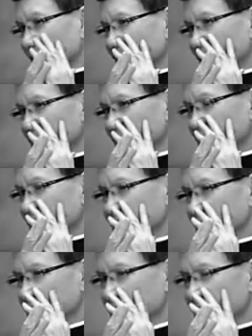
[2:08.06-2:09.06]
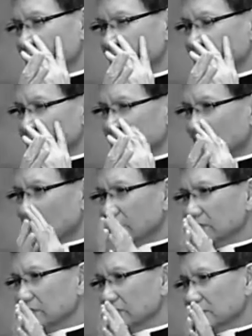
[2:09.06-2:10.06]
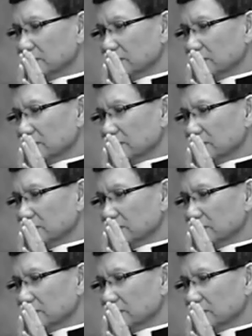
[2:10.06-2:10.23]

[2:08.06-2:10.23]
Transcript: các cái cái cái cái người con